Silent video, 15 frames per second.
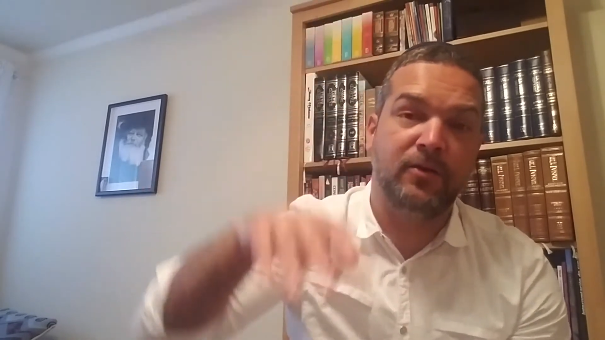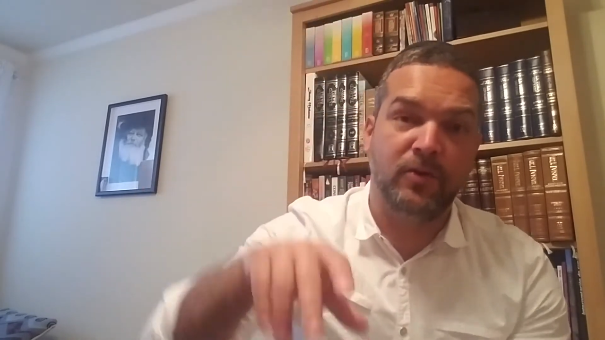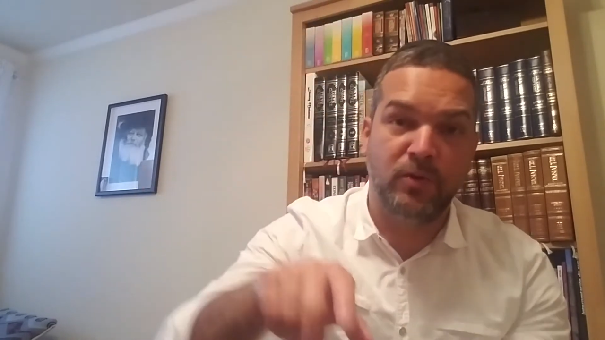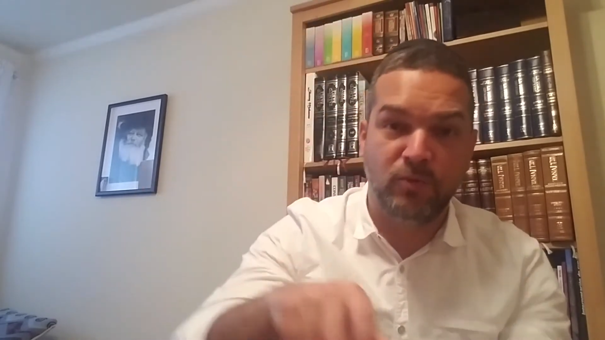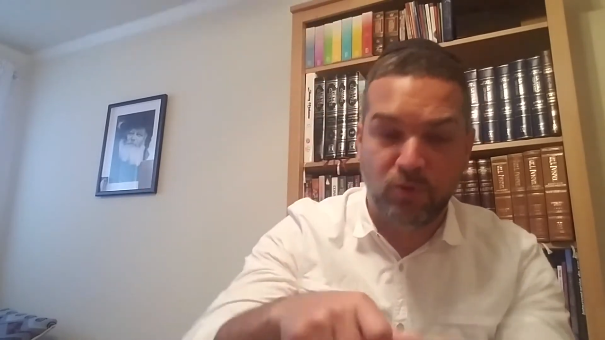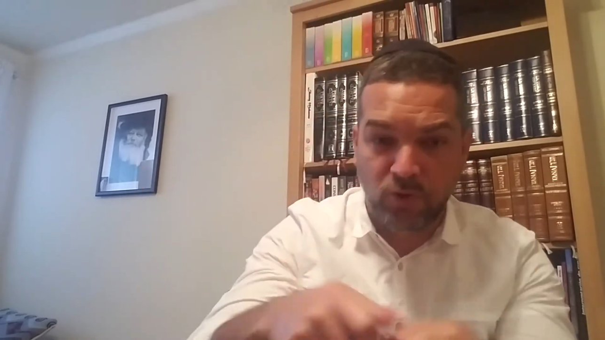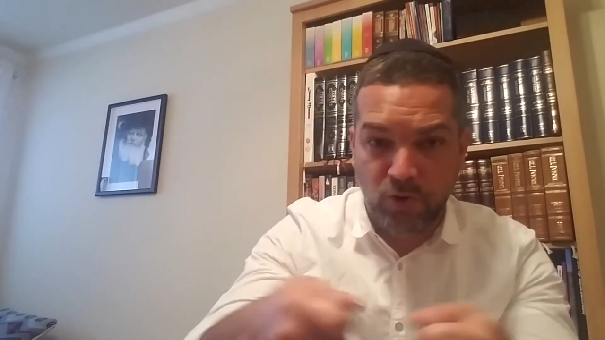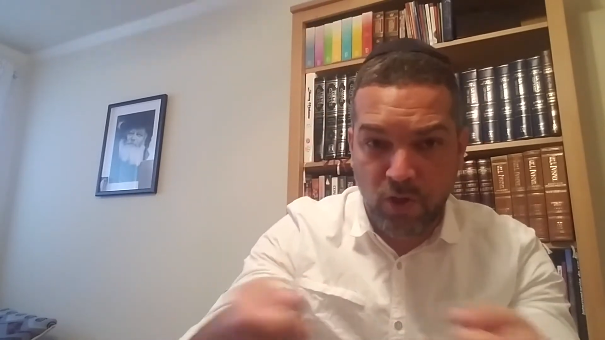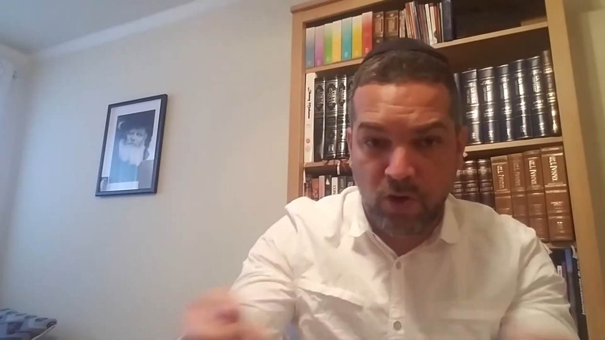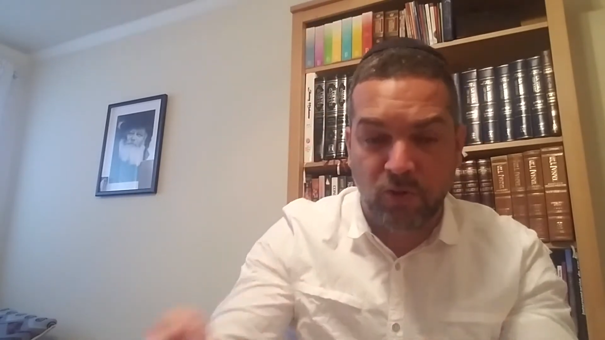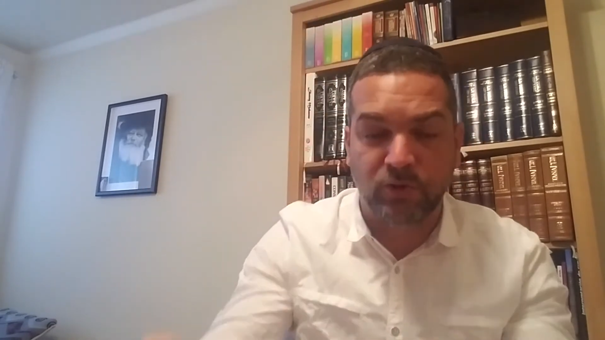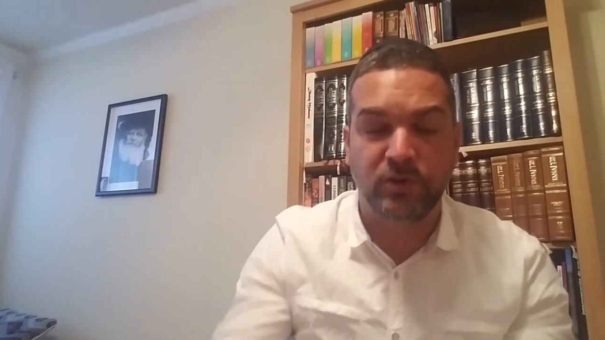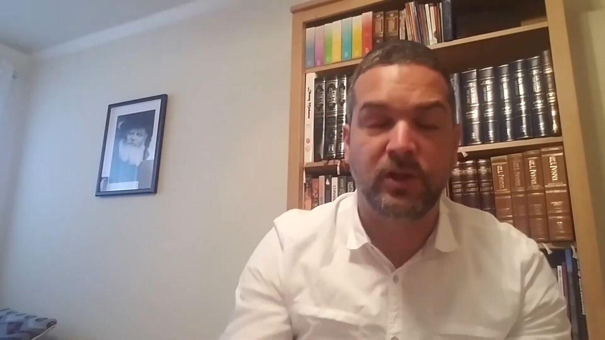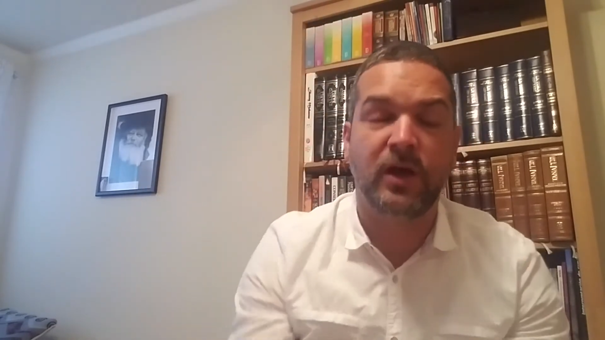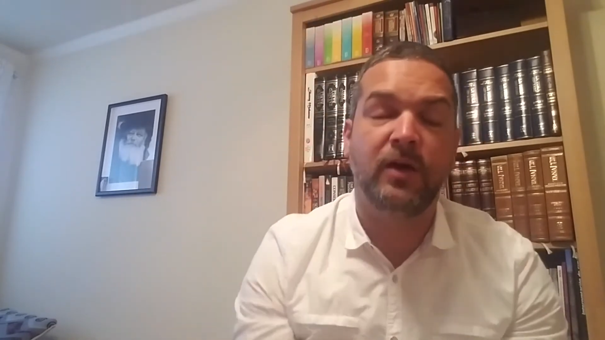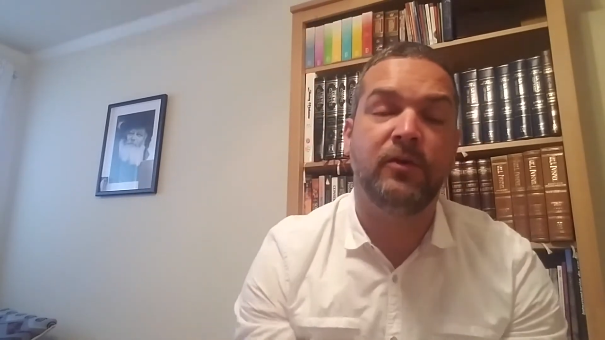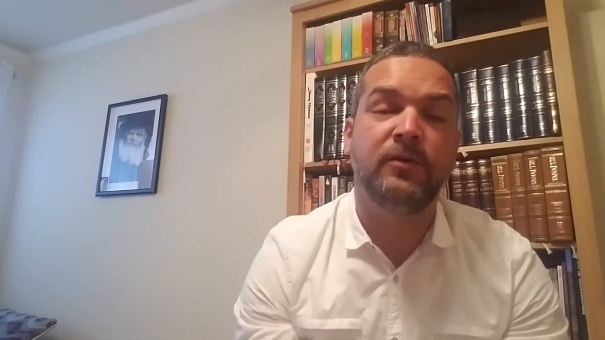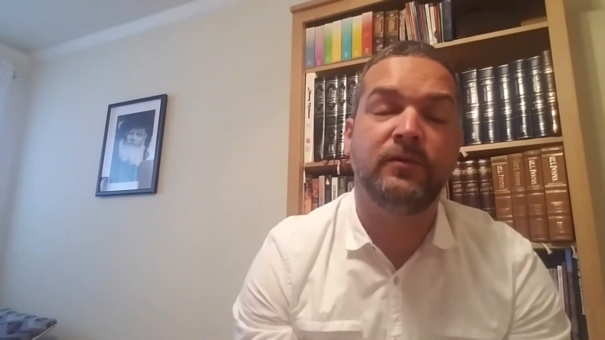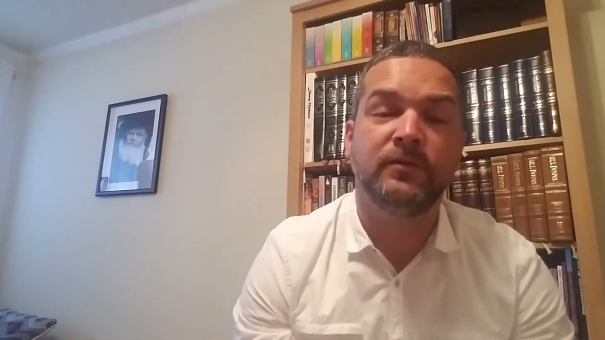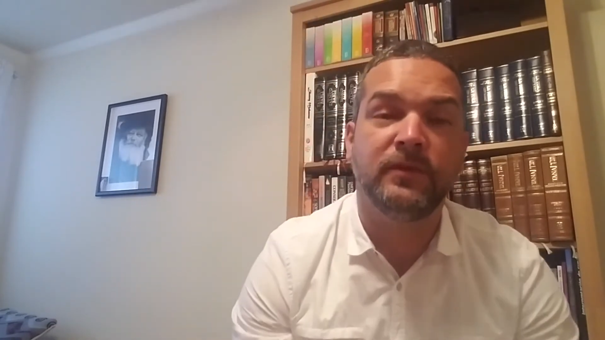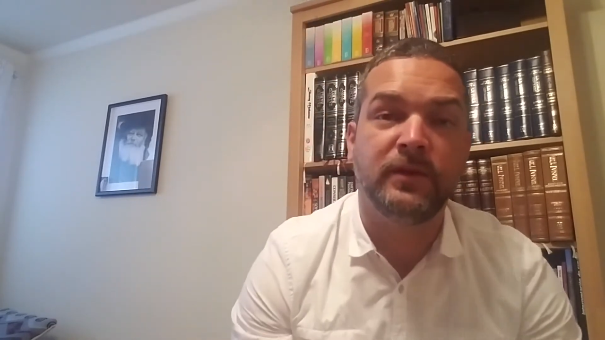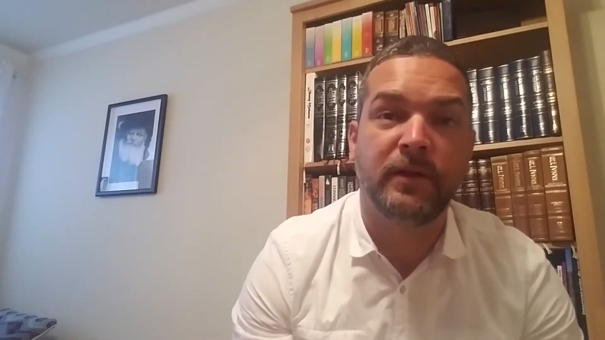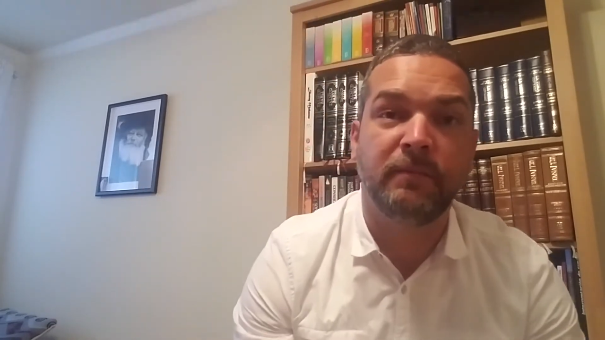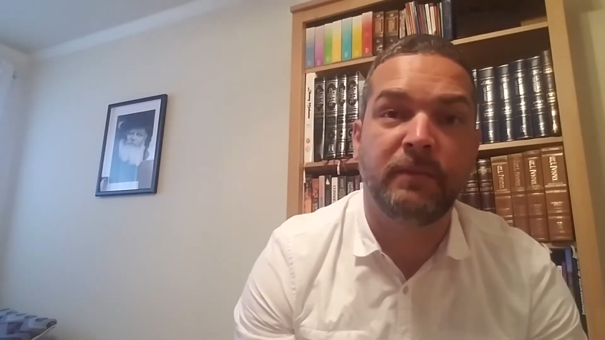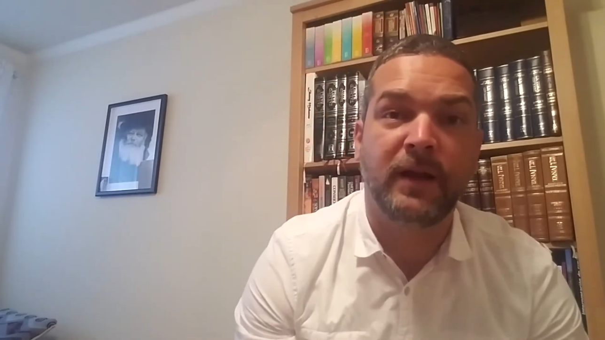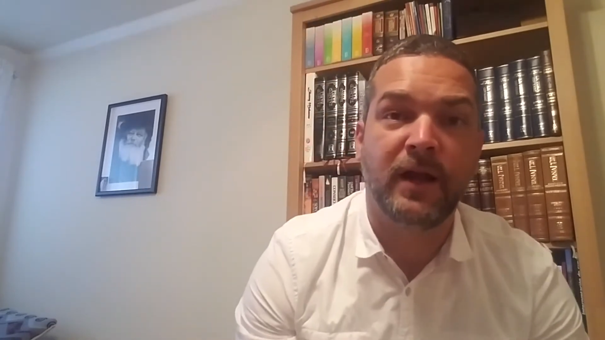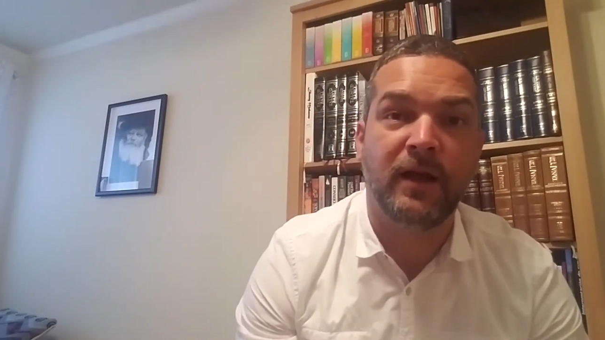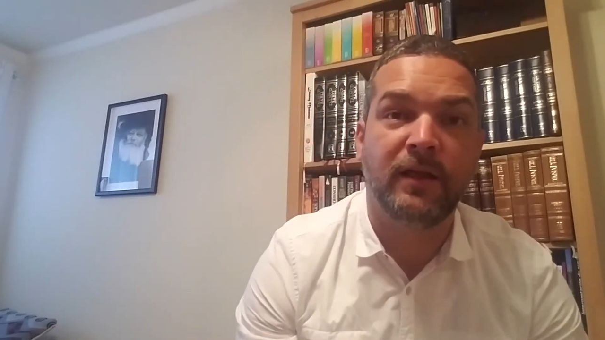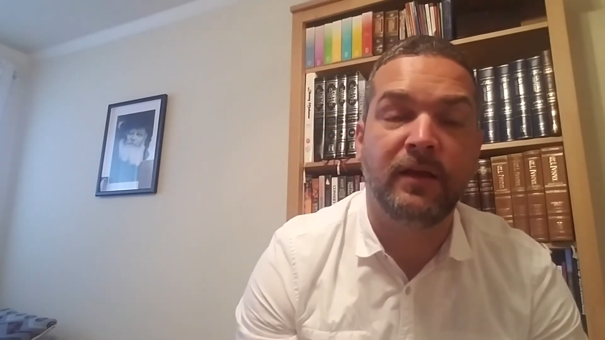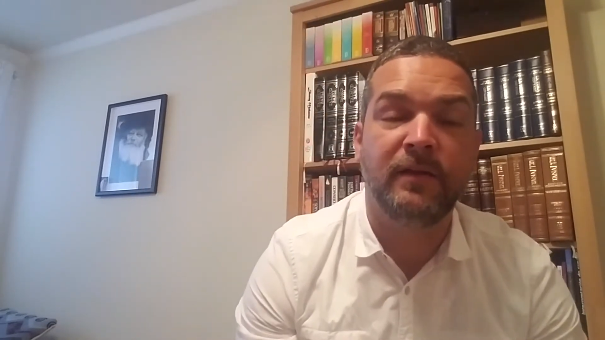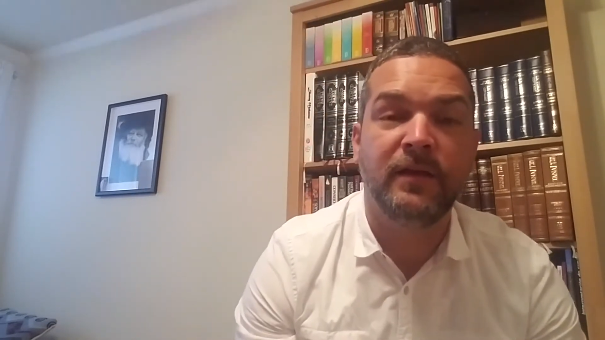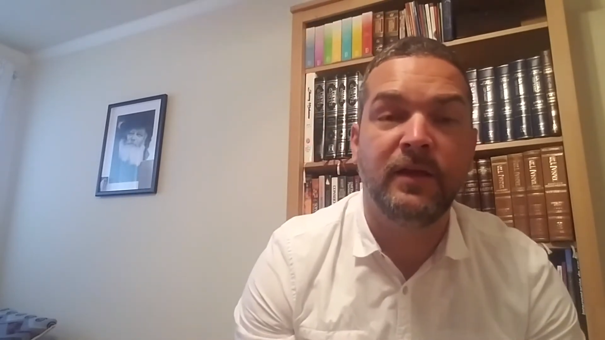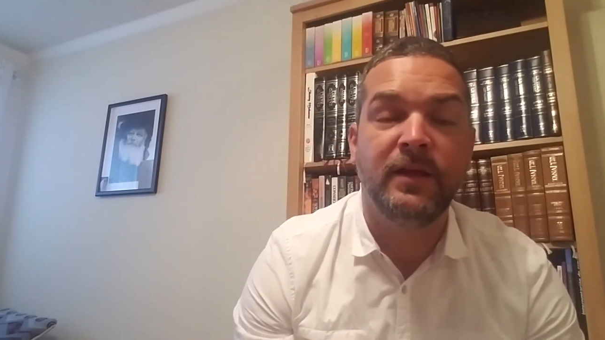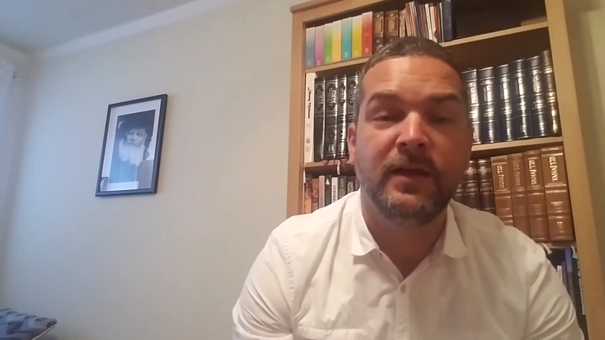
no es un rollo acostado, es parada.